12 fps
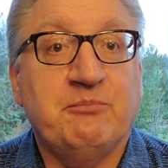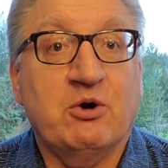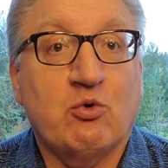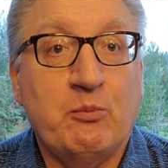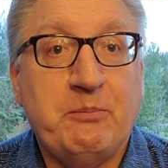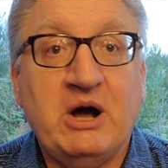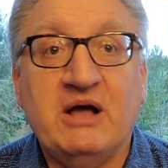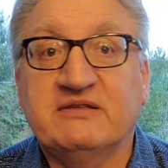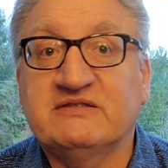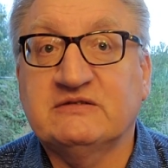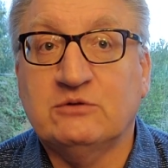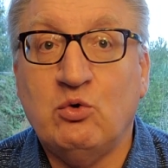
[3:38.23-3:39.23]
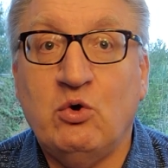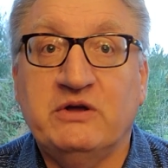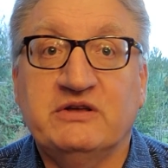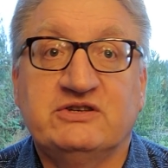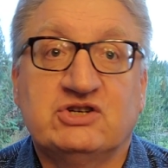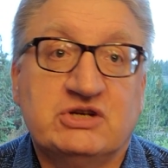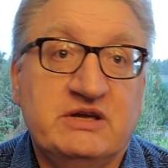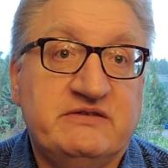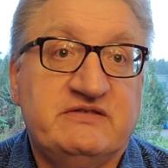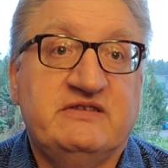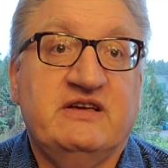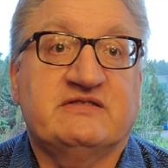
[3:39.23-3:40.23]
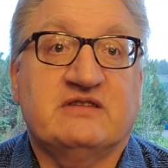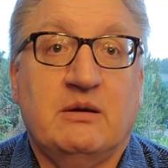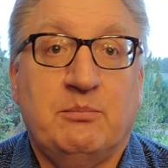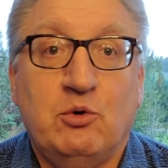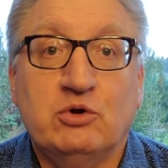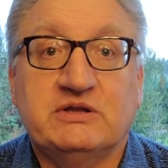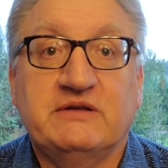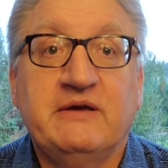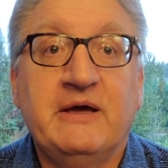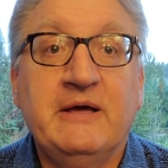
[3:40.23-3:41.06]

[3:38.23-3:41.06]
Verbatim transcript: покупать, строить, жить здесь, работать.